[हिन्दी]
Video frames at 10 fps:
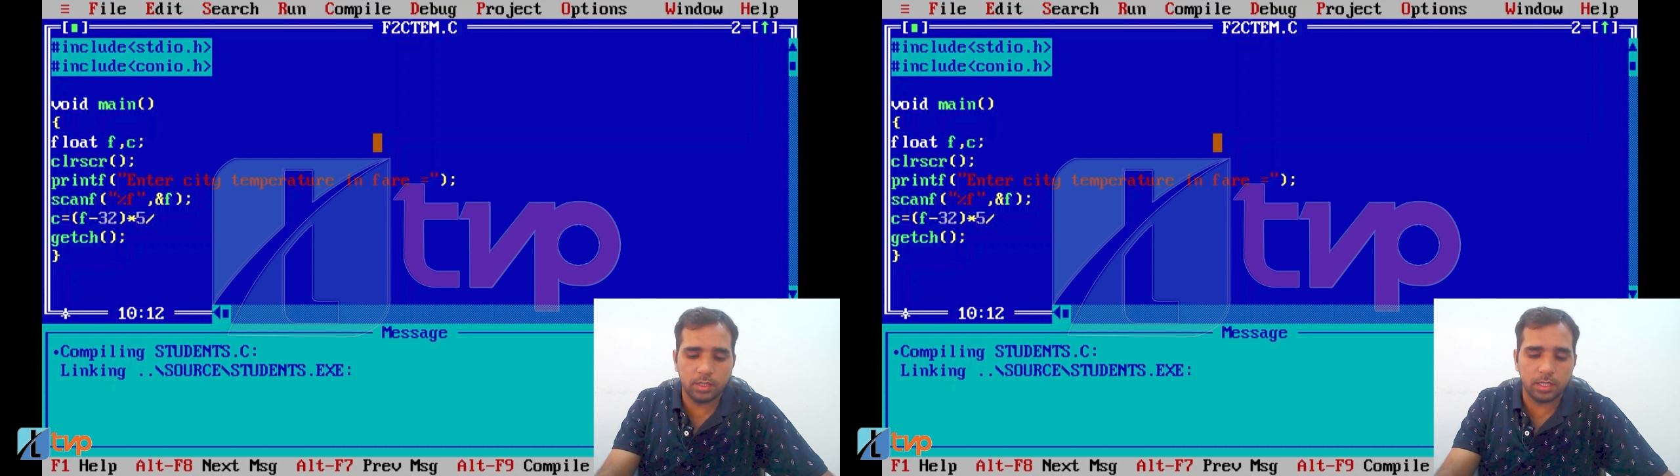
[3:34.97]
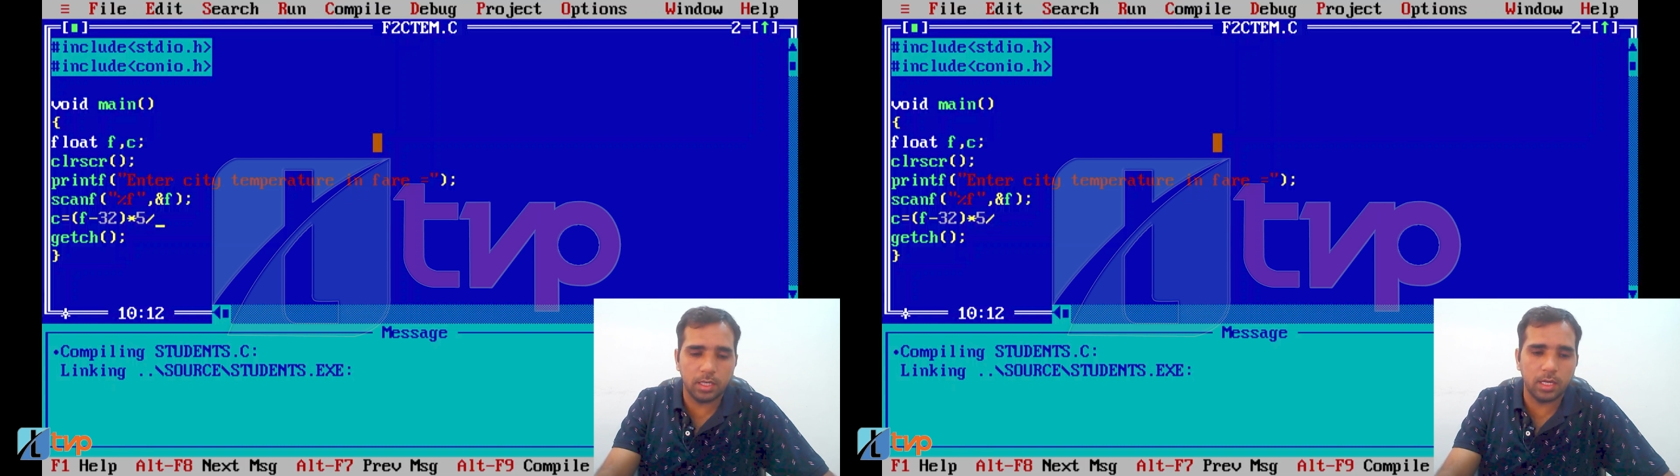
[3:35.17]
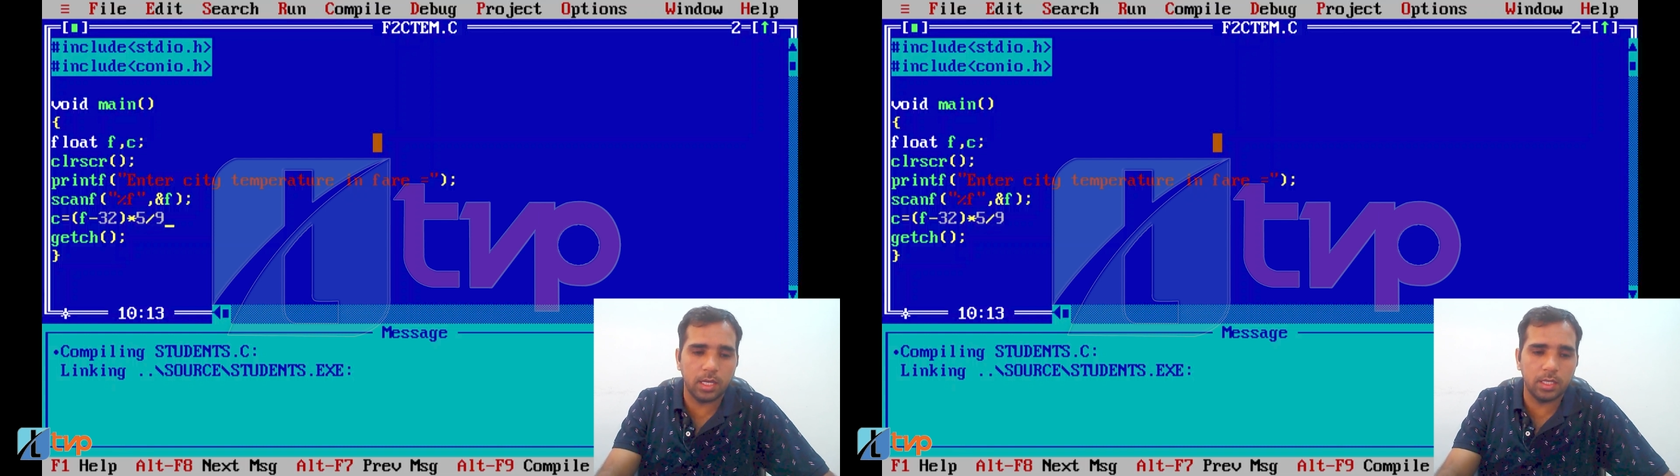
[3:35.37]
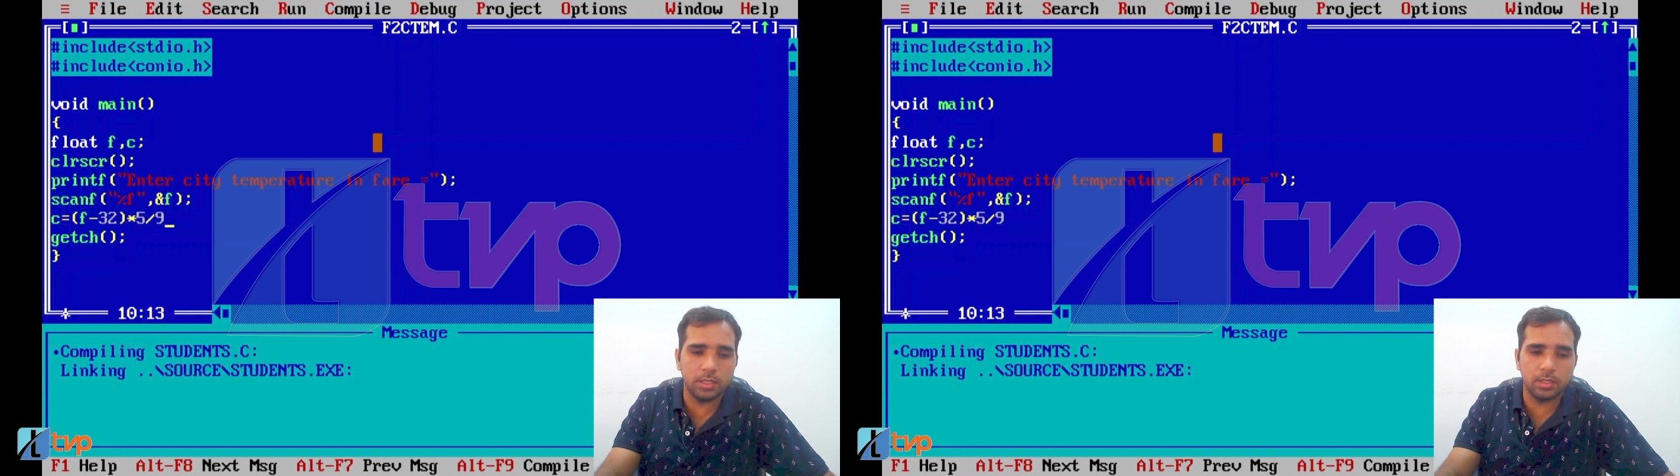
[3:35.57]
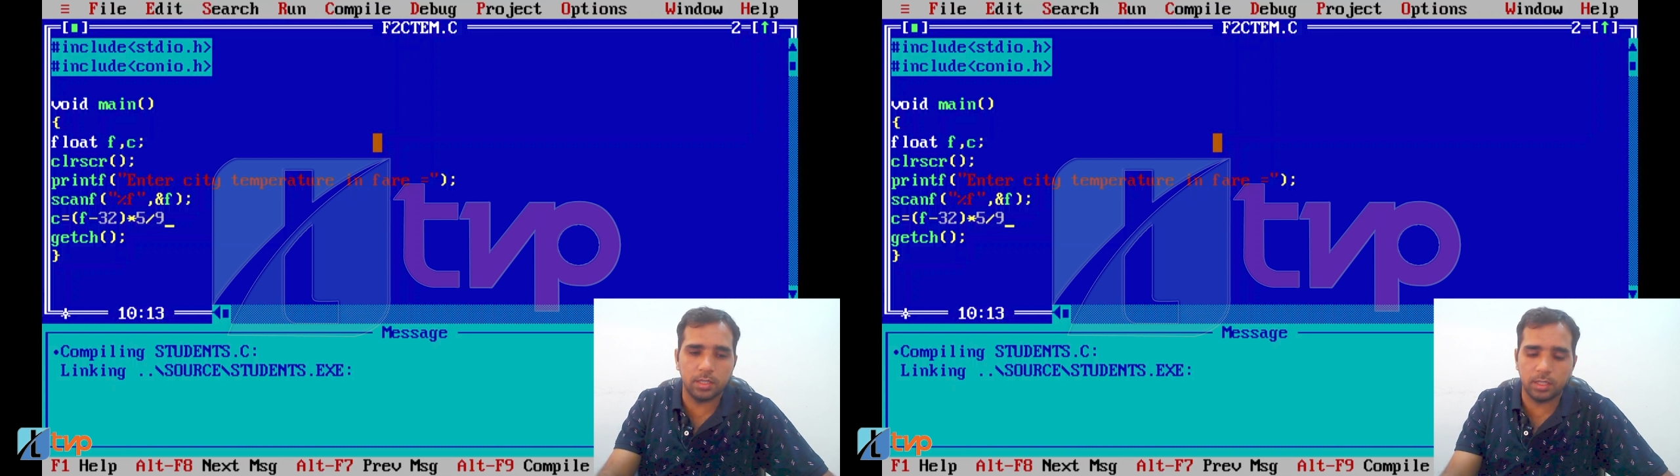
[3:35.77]

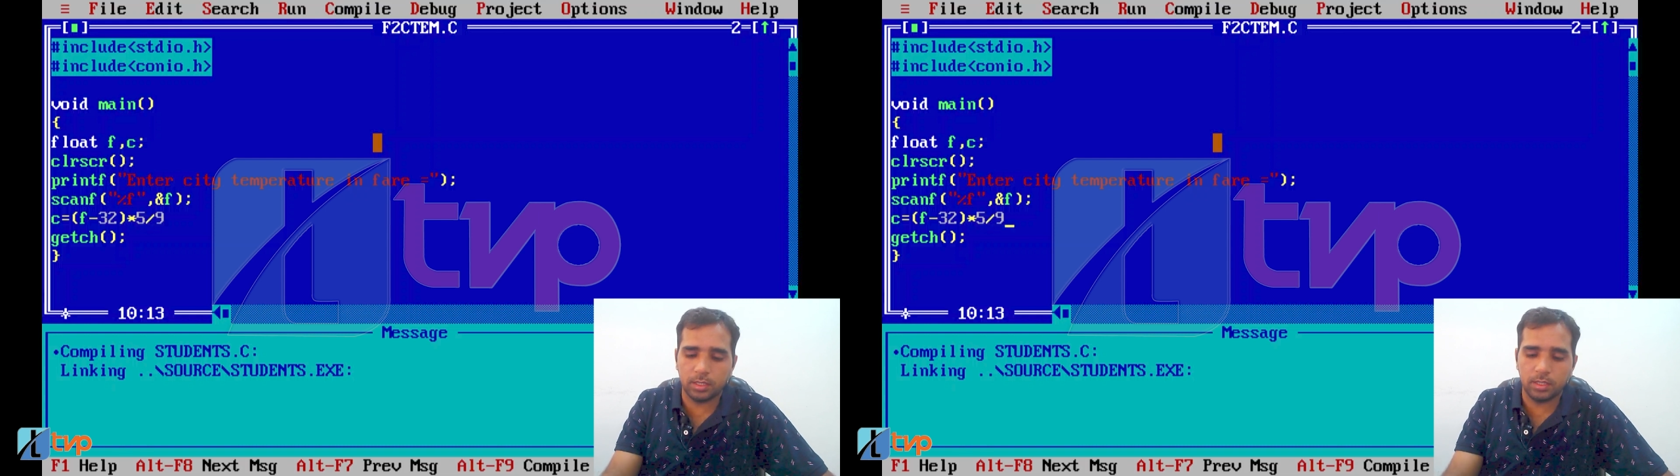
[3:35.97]
नाइन से